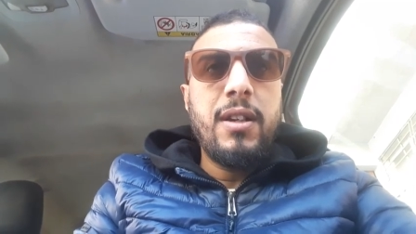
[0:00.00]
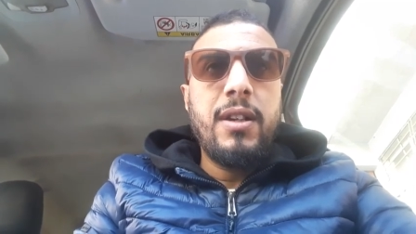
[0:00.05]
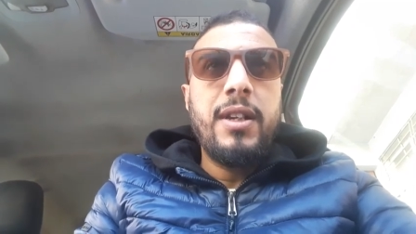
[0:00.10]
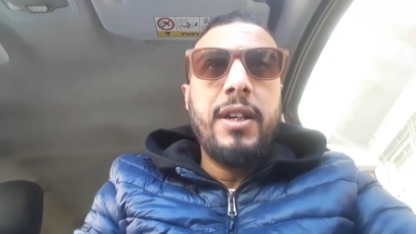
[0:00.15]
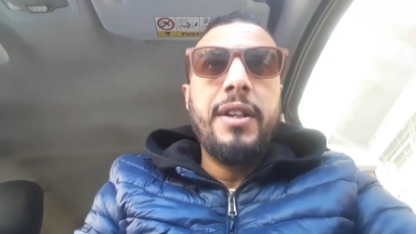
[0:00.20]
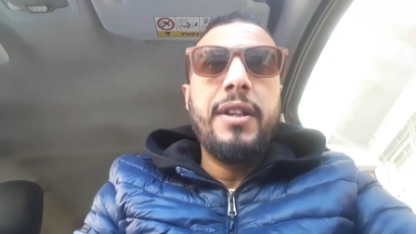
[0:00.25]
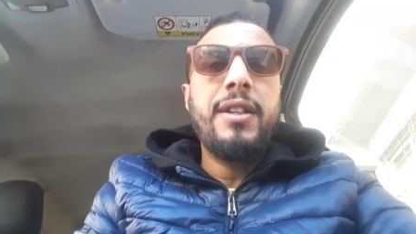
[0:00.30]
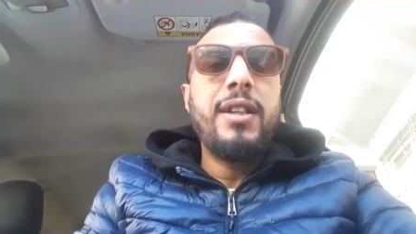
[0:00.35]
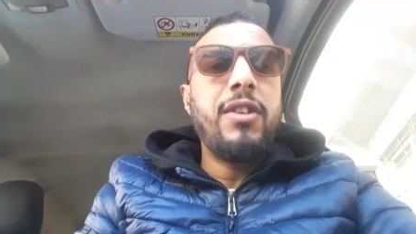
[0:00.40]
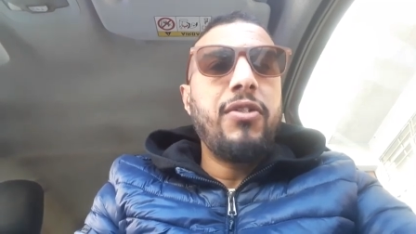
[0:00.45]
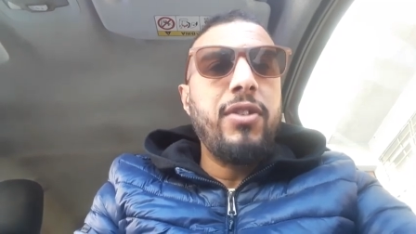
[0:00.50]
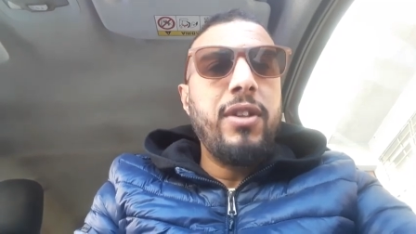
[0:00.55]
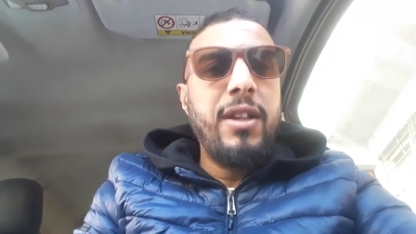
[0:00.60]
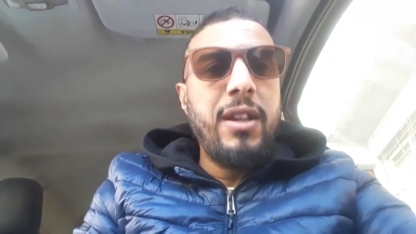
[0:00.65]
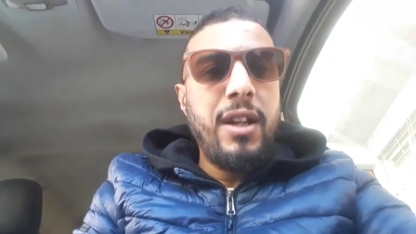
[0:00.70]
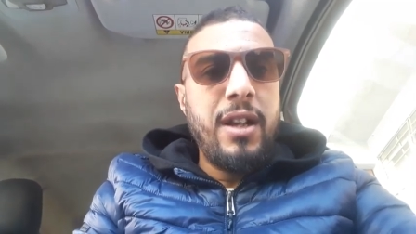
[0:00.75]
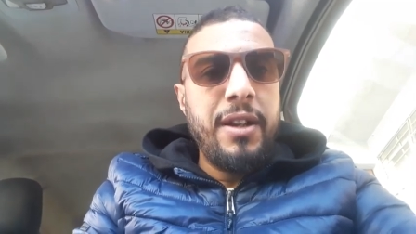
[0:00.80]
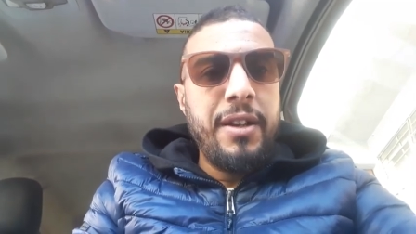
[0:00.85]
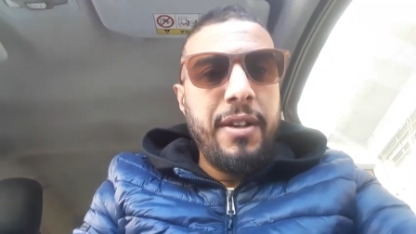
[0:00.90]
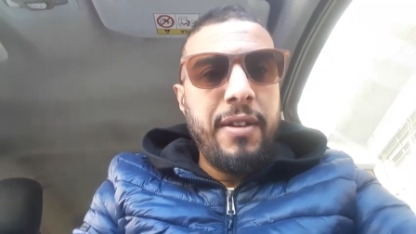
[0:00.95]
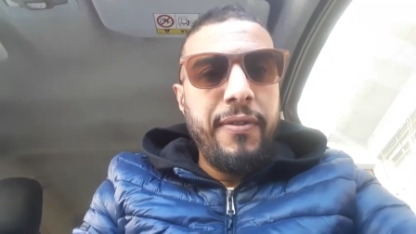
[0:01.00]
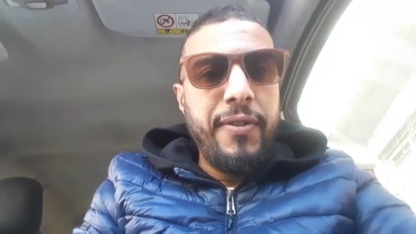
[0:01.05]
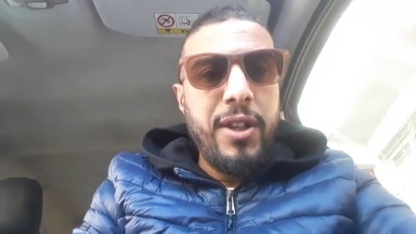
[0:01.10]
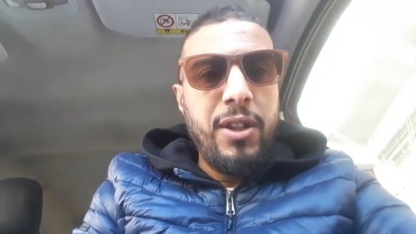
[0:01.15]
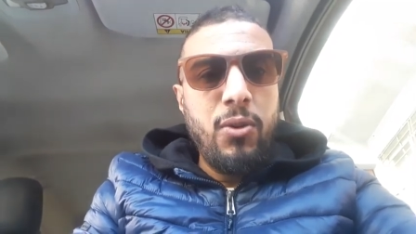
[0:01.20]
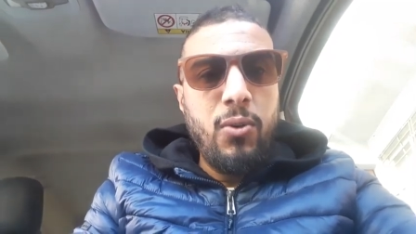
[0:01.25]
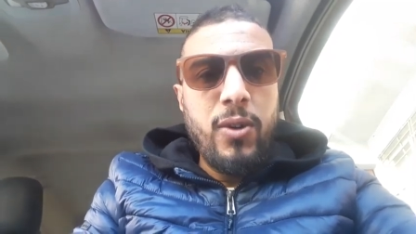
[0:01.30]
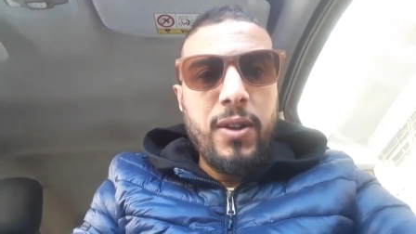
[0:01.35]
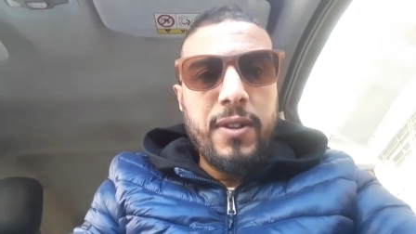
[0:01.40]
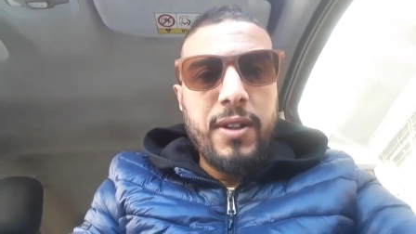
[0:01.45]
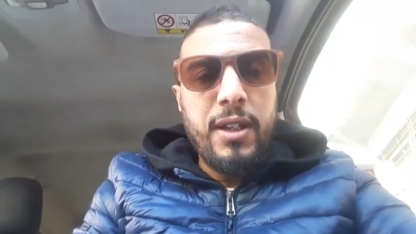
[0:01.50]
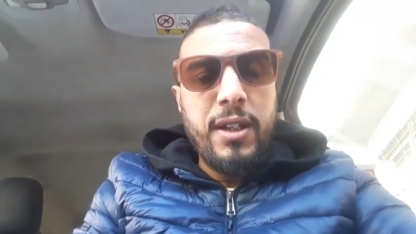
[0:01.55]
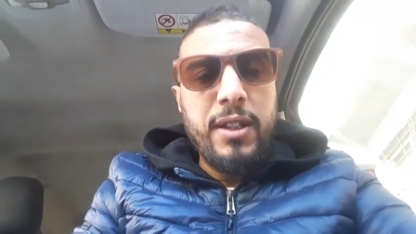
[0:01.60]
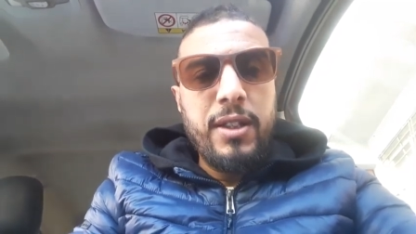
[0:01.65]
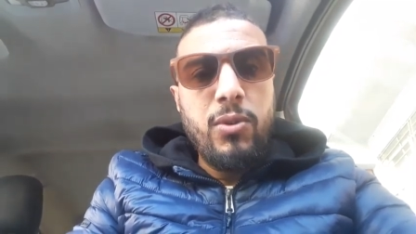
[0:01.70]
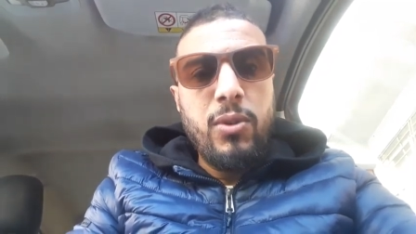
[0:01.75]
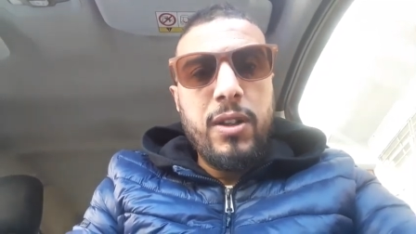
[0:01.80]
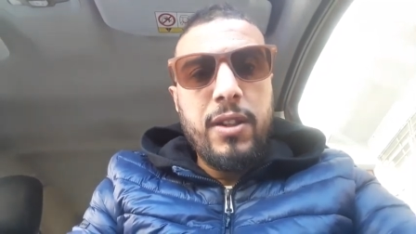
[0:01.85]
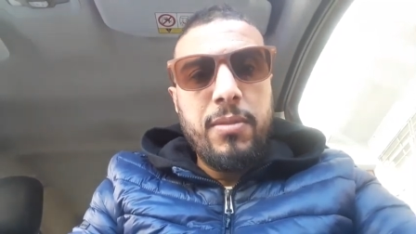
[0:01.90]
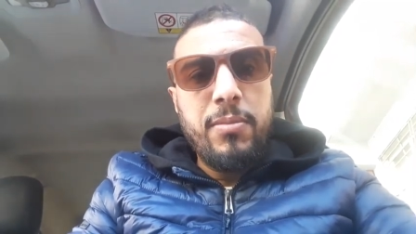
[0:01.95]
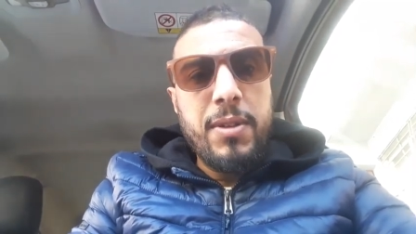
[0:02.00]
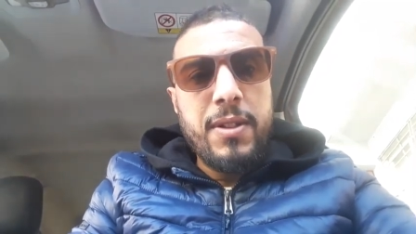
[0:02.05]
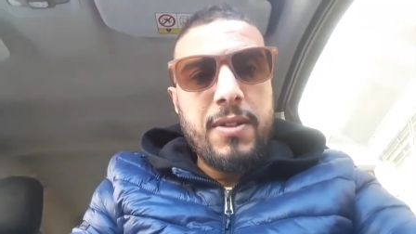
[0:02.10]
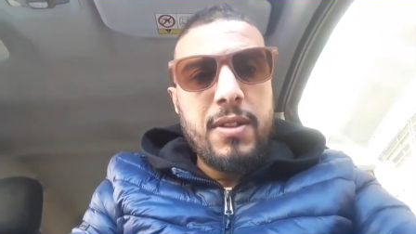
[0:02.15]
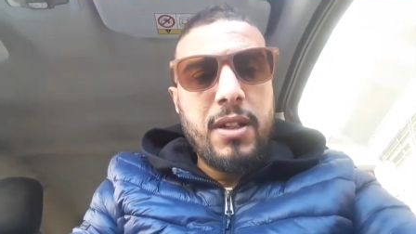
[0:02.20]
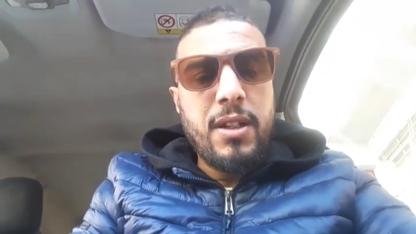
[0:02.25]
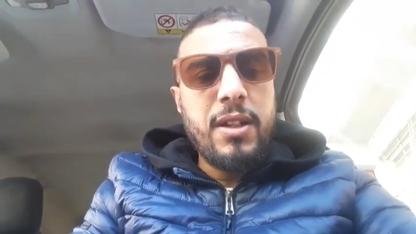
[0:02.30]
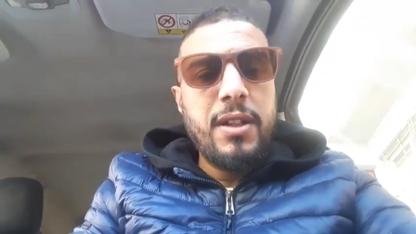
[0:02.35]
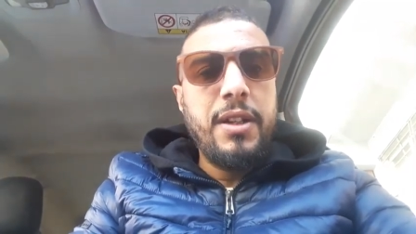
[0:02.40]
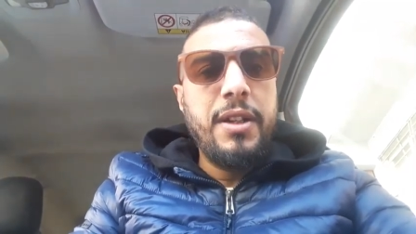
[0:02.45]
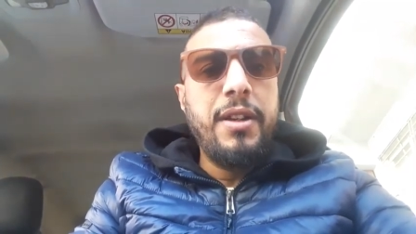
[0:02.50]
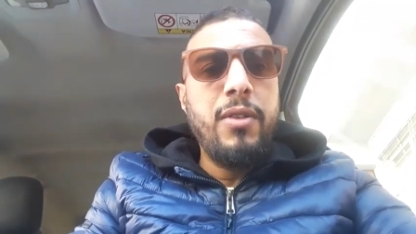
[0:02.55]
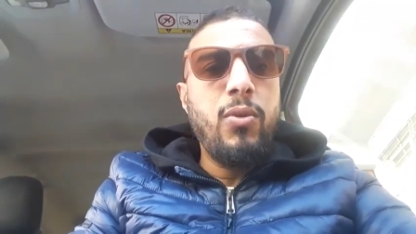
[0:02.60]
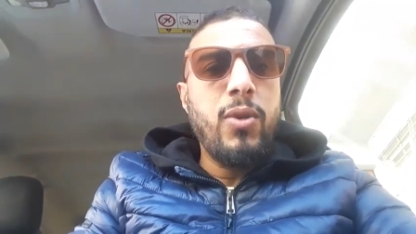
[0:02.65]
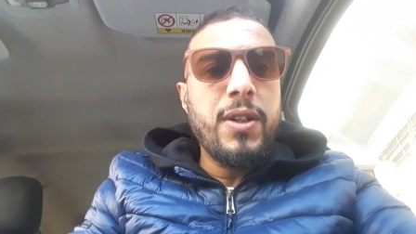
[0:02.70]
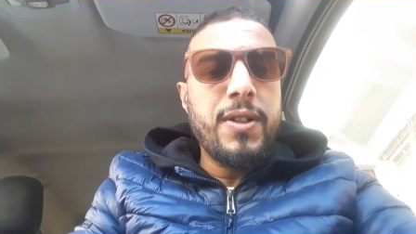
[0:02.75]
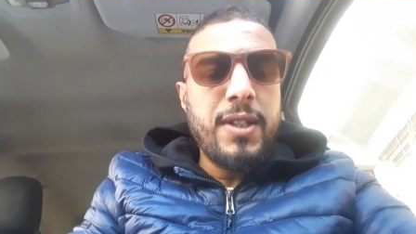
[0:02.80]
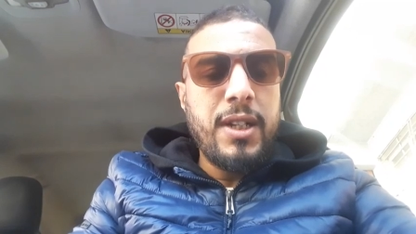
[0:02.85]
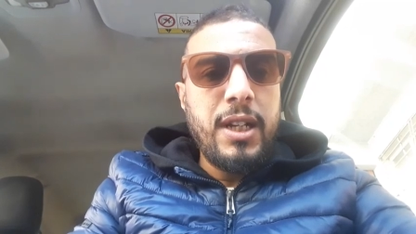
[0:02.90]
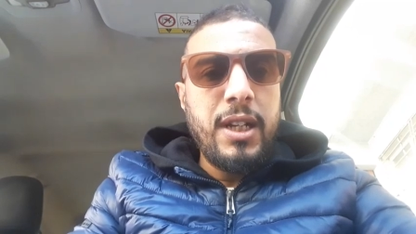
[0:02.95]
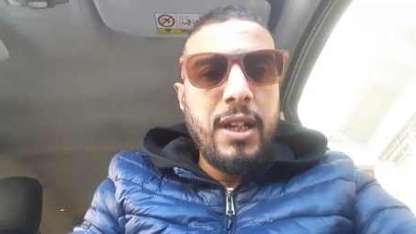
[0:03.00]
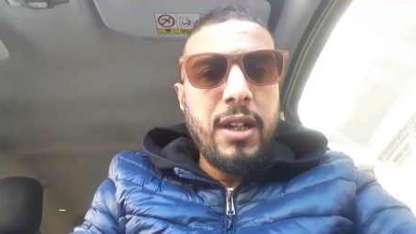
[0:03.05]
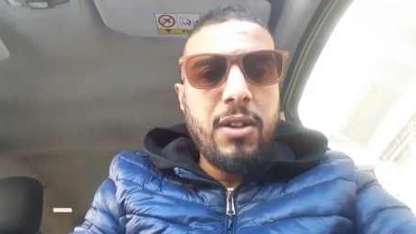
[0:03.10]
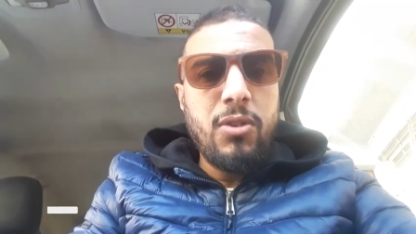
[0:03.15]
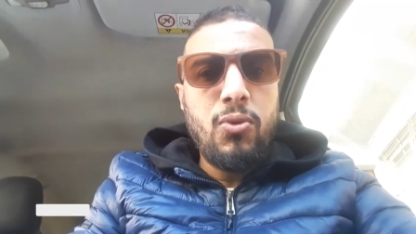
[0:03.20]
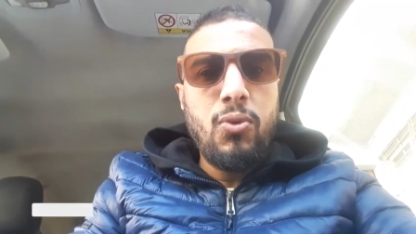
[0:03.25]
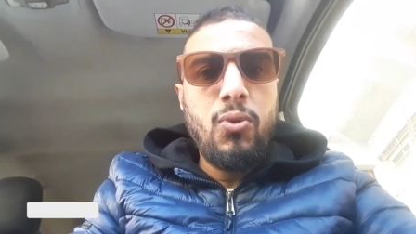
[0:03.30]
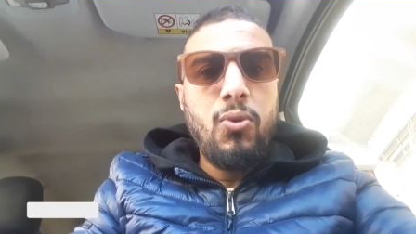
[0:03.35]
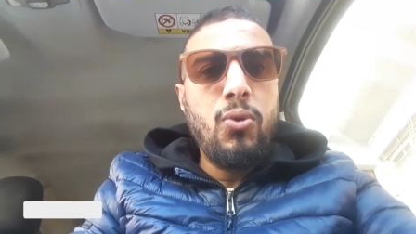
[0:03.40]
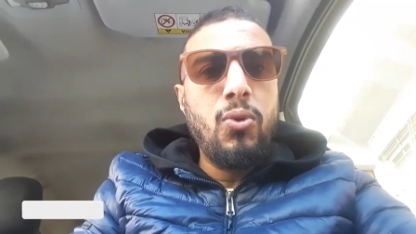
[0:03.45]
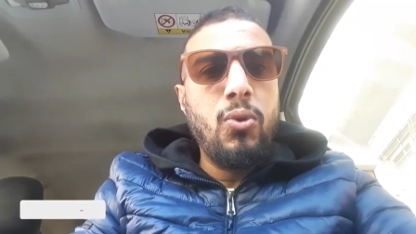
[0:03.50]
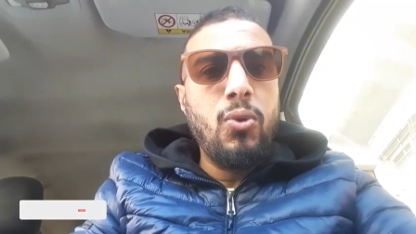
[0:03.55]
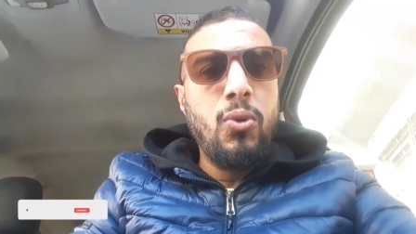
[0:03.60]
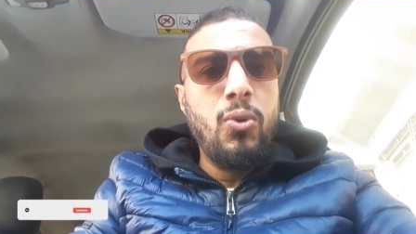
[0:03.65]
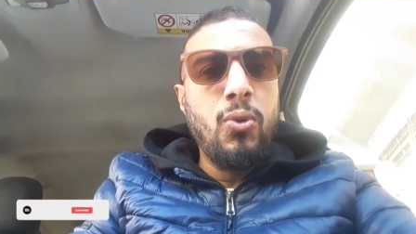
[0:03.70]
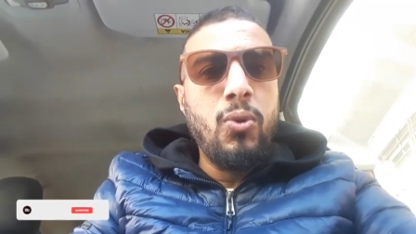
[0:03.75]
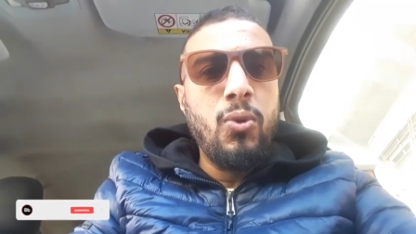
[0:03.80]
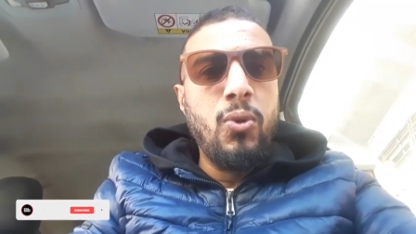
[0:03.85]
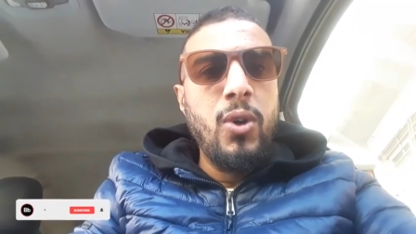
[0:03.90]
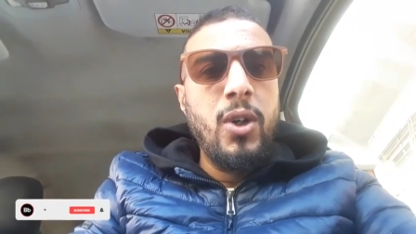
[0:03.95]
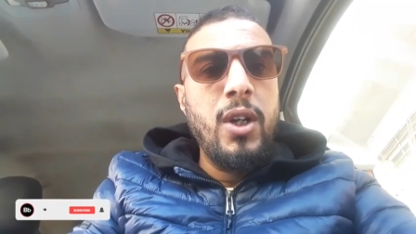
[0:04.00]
يعني ديجا دير انا فيديوهات على دوله مصر يعني الوثائق و